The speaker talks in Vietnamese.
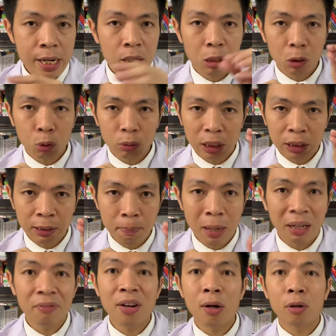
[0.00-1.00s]
rồi chúng ta sẽ
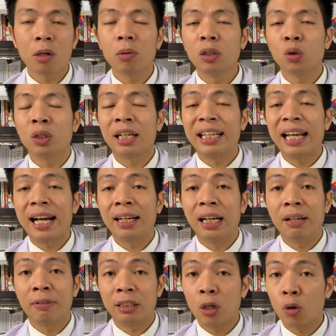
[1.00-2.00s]
bắn vào trong cái nốt tàn nhang
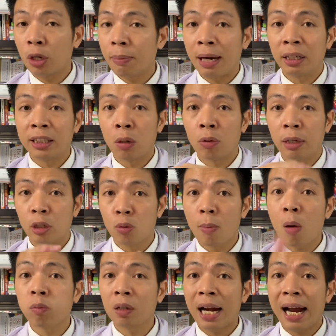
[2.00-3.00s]
đấy, và sau khi bắn xong thì nó
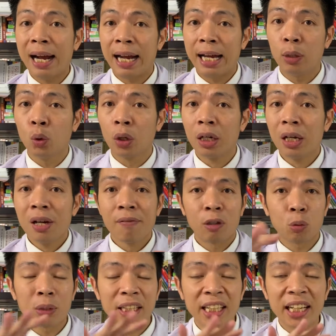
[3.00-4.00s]
bong ra cái luôn, và
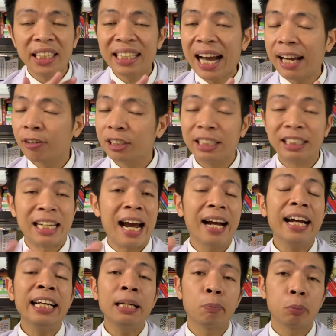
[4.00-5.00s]
chúng ta thấy da nó sẽ
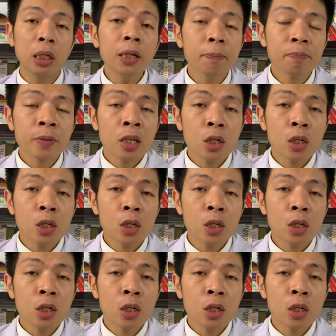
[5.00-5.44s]
sáng ngay lập tức.